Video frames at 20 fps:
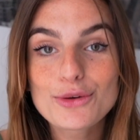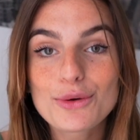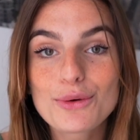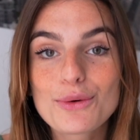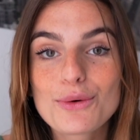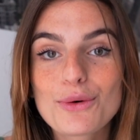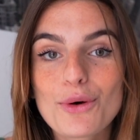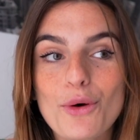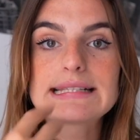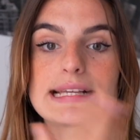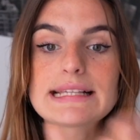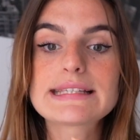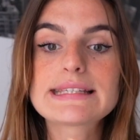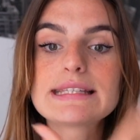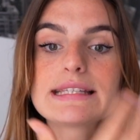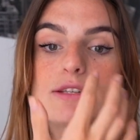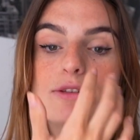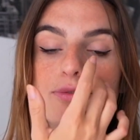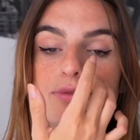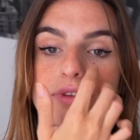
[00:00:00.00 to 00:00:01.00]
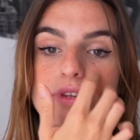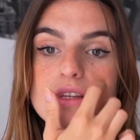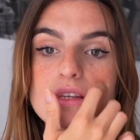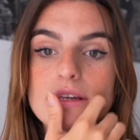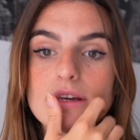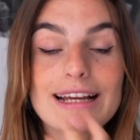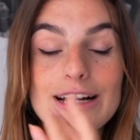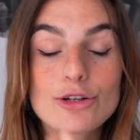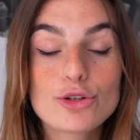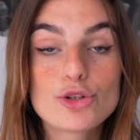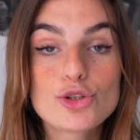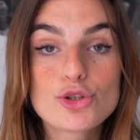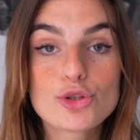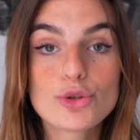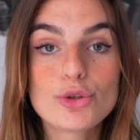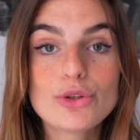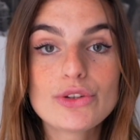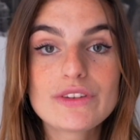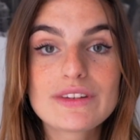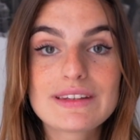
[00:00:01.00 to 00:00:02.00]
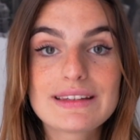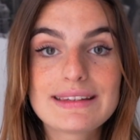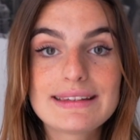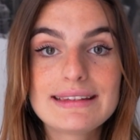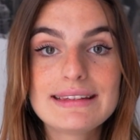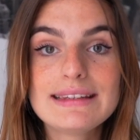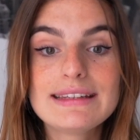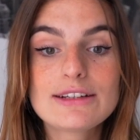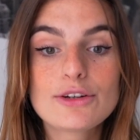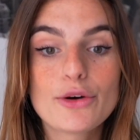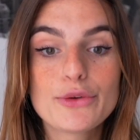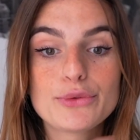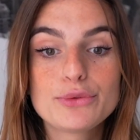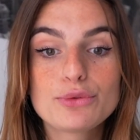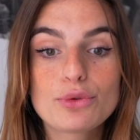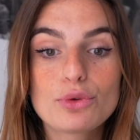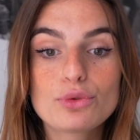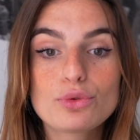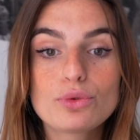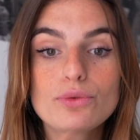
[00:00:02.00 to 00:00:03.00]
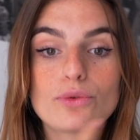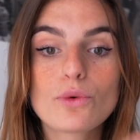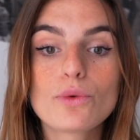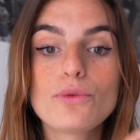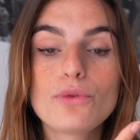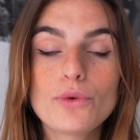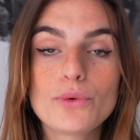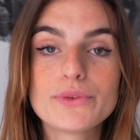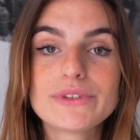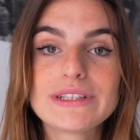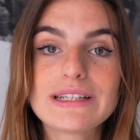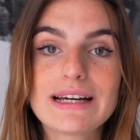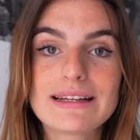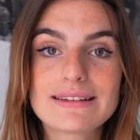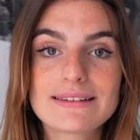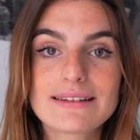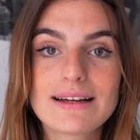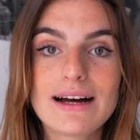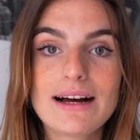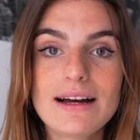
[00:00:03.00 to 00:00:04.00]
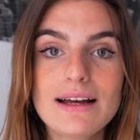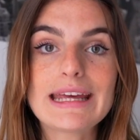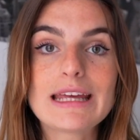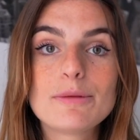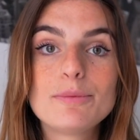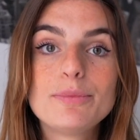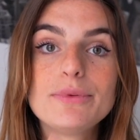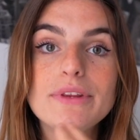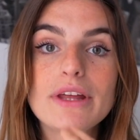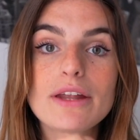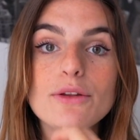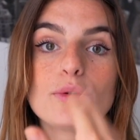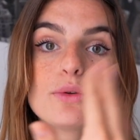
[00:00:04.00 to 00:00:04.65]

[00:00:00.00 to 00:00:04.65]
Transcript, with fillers: que ça signifie quelque chose qui, quand tu te retrouves confronté à ça, est bien